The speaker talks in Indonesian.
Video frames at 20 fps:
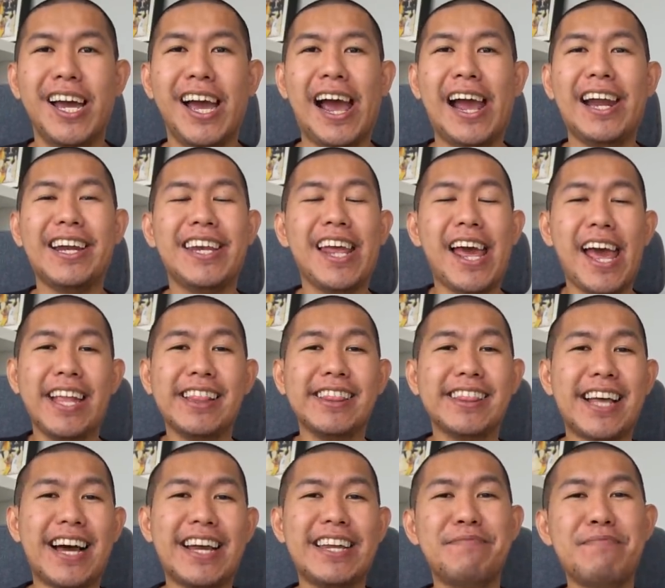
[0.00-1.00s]
And then
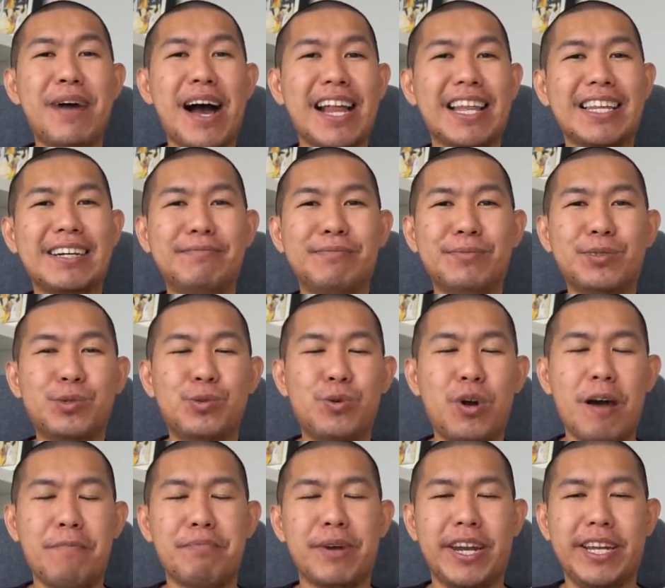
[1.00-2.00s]
tadi malam
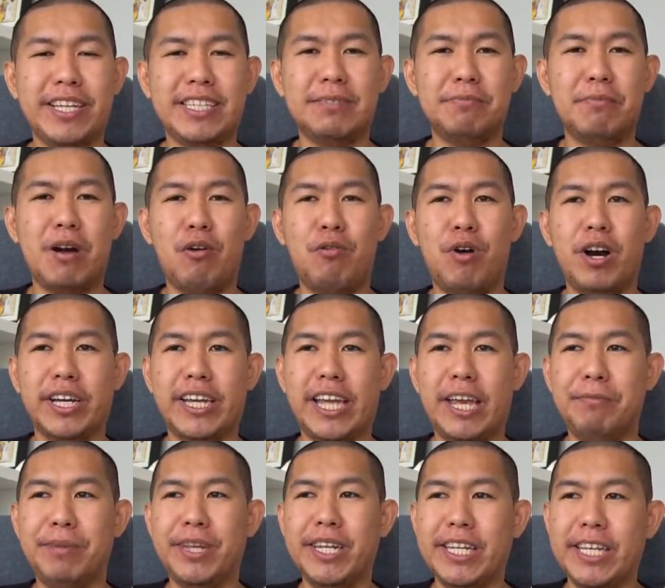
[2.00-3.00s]
gue prediksi bahwa
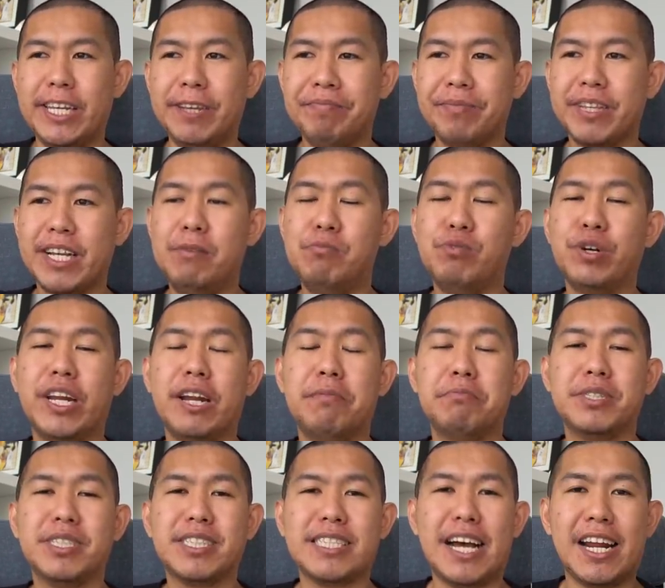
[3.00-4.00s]
game ini
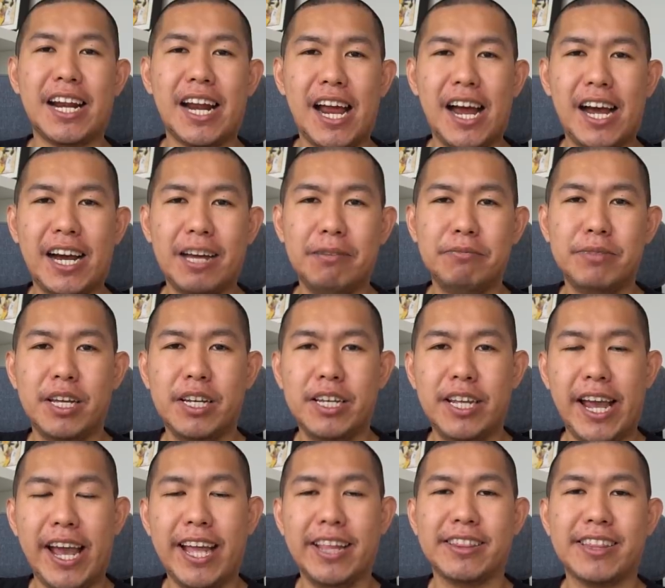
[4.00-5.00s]
kemungkinan besar akan menjadi
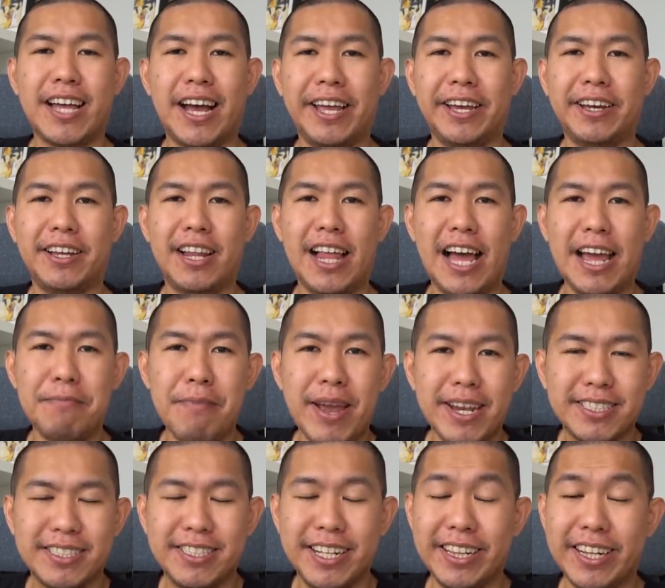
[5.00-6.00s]
anti
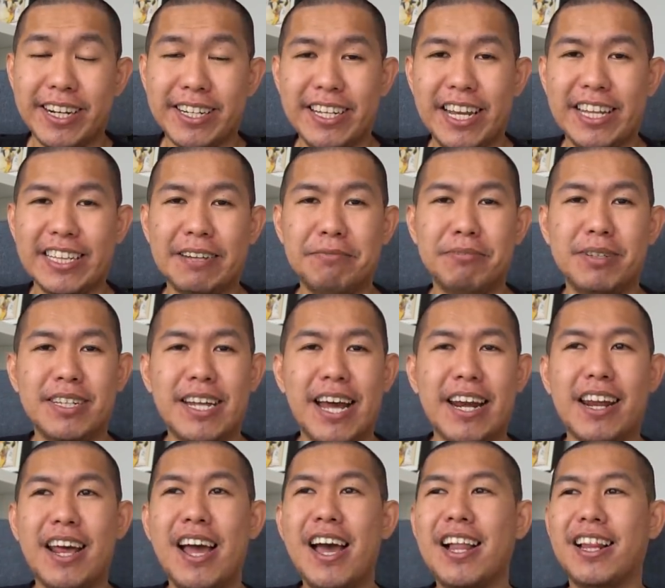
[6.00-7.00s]
climax dan ternyata
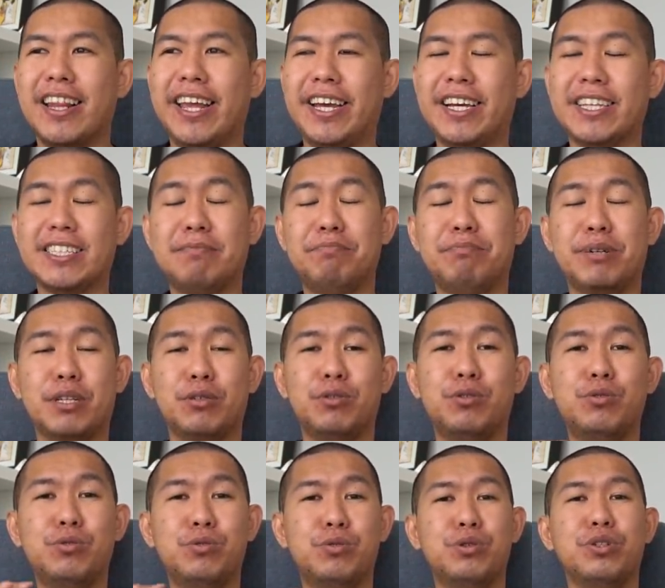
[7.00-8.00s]
benar Lakers sempat
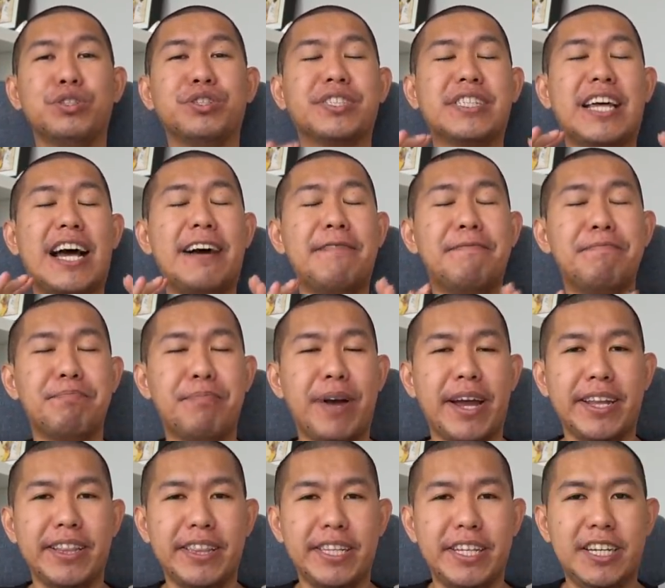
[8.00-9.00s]
unggul
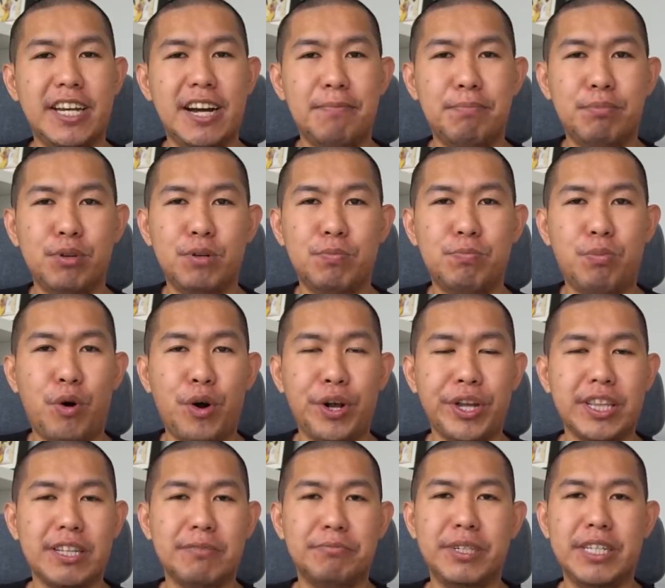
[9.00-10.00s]
sampai 30
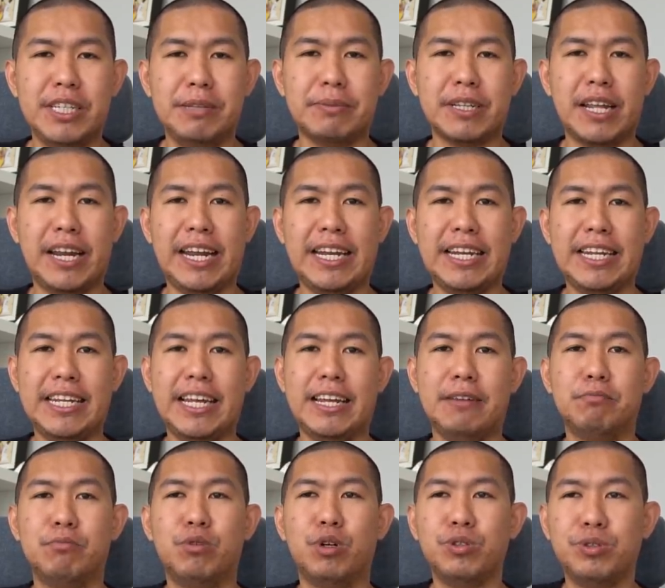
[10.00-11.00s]
poin lebih di pertandingan ini
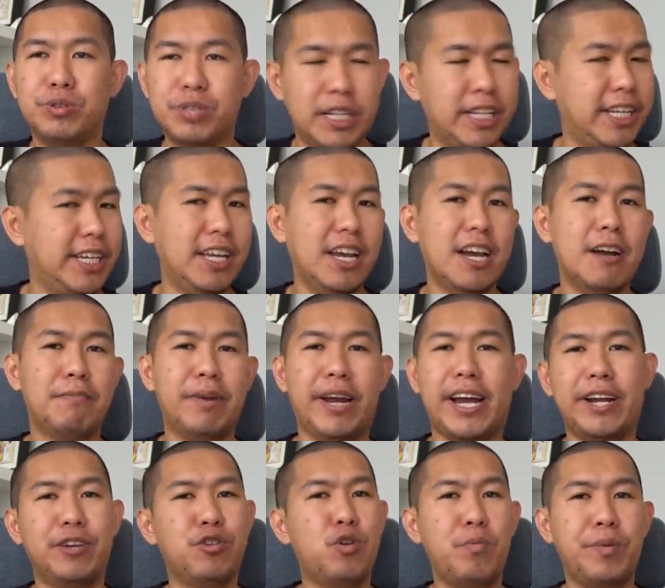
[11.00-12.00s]
dan mostly
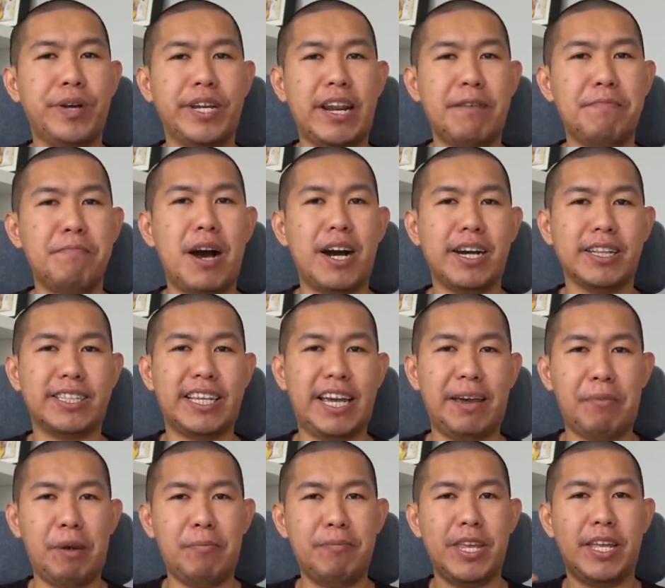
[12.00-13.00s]
mereka dominan banget
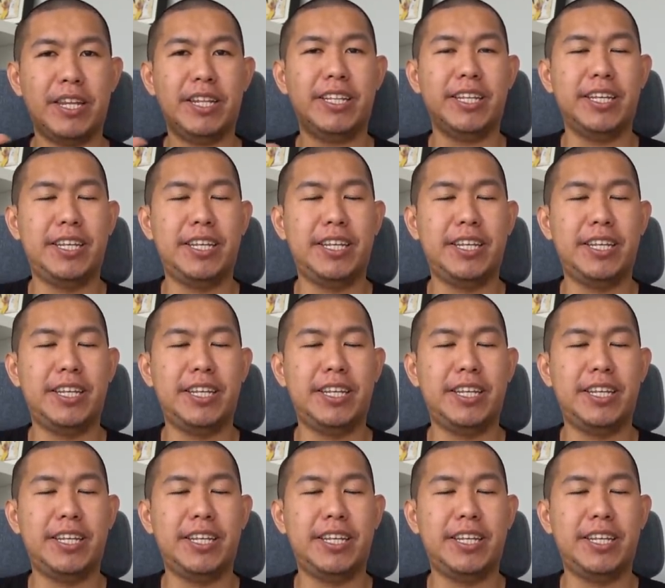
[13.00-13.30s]
game menjadi